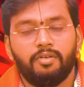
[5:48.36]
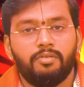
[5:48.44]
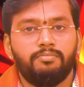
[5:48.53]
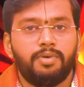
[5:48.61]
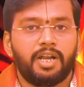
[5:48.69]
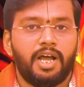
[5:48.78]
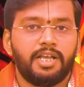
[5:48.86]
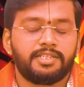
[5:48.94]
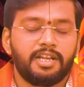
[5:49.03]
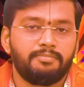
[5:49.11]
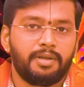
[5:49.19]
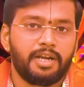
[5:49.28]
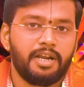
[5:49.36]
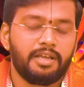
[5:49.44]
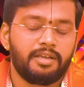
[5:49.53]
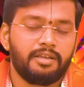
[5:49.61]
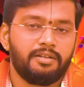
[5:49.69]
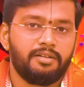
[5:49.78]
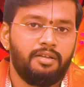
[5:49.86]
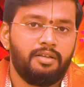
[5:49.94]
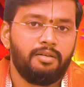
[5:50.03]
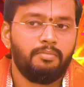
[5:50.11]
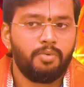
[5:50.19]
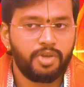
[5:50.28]
கும்பராசி நண்பர்களுக்கு
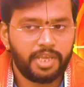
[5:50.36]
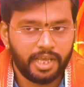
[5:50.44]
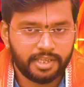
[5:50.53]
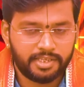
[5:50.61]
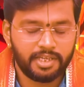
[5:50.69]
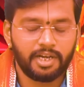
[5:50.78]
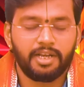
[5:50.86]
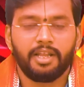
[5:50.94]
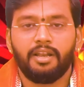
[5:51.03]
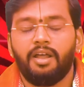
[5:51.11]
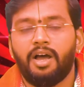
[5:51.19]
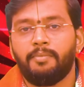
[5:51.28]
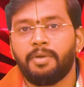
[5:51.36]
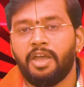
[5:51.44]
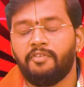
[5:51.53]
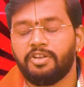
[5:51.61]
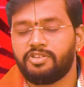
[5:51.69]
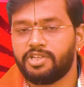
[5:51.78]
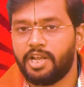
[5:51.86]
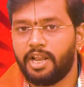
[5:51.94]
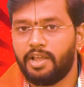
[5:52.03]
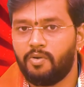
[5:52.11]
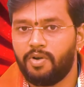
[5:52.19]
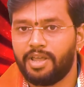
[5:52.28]
முயற்சிகள் எல்லாமே வெற்றி
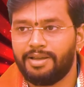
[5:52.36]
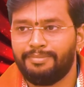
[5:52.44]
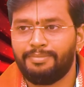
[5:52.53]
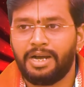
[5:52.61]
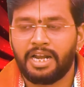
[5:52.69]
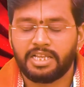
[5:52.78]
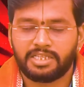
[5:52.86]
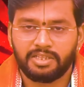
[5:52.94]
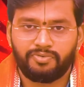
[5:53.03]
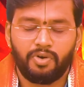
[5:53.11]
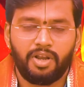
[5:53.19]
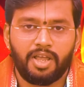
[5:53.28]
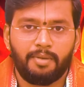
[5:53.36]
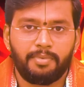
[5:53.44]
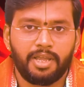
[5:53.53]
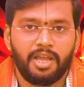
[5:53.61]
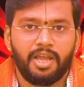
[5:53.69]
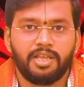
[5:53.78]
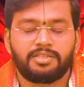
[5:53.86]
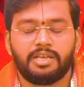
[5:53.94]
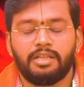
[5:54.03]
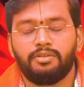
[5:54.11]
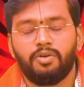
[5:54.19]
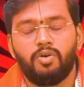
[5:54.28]
அடையக்கூடிய மனசு ஃபுல்லாக அப்படியே
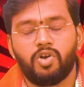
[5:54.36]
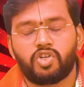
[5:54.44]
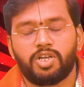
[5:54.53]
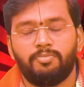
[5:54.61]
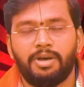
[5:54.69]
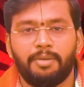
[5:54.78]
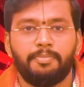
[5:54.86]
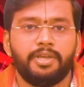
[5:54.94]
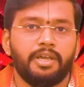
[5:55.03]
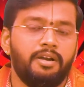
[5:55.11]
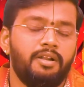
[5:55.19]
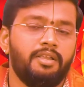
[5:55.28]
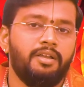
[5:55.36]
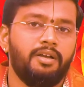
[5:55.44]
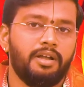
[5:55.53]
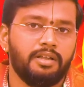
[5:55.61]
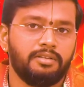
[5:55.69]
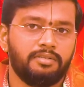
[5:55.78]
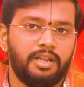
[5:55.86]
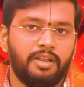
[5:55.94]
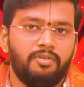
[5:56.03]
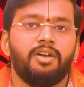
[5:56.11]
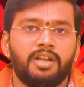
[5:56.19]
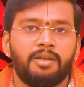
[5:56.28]
சந்தோஷமாக இருப்பீங்க
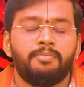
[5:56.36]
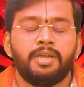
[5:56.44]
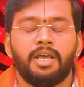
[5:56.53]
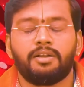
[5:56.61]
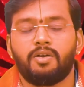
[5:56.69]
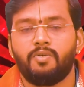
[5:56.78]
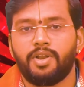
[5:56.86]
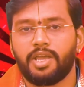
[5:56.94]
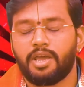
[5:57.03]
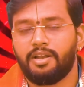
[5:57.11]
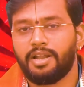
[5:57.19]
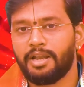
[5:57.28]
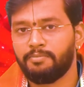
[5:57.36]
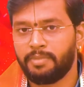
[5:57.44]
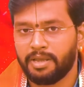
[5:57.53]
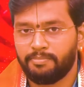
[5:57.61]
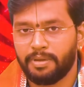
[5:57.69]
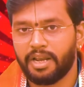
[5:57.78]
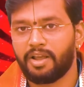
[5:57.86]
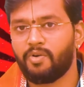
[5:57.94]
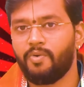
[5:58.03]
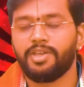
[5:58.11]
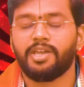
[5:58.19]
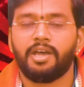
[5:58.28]
அந்தளவுக்கு நன்மையாக இருக்கக்கூடிய நன்மை
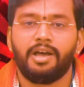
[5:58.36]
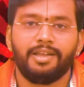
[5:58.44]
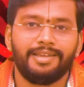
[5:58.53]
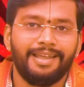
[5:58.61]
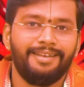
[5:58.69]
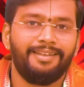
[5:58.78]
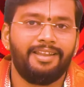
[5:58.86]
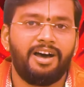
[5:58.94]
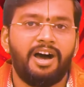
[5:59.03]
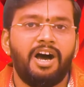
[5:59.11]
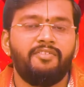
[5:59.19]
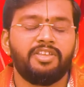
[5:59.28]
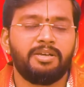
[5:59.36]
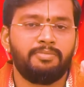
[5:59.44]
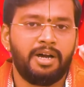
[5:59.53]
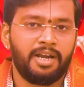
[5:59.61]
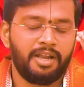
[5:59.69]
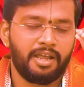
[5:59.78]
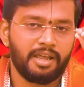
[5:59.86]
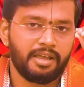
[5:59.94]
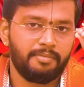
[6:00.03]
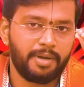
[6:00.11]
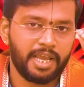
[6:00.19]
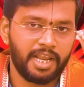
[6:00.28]
பெறக்கூடிய எல்லா விதமான
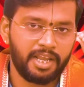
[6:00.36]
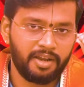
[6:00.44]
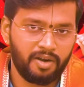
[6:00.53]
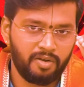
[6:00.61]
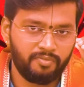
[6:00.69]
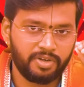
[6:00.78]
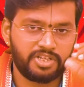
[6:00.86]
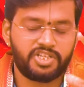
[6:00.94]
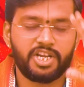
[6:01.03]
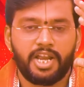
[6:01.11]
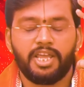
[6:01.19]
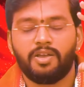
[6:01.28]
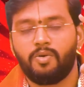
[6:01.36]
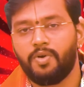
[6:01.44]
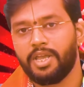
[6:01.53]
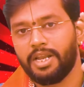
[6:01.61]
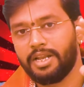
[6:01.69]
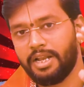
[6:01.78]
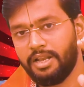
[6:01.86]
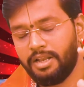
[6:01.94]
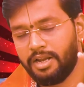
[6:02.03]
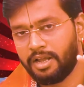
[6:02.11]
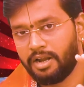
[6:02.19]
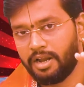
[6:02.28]
பயணங்களும் வெற்றி அடையக்கூடிய நல்ல
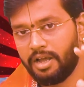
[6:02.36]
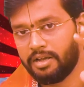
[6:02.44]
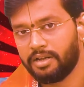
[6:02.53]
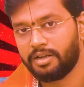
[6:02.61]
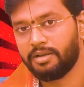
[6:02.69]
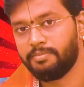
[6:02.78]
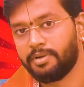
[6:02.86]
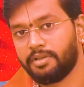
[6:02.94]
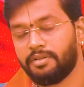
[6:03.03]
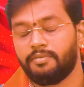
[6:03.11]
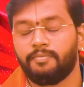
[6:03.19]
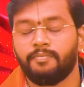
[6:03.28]
நாளாக இருக்கப்படுது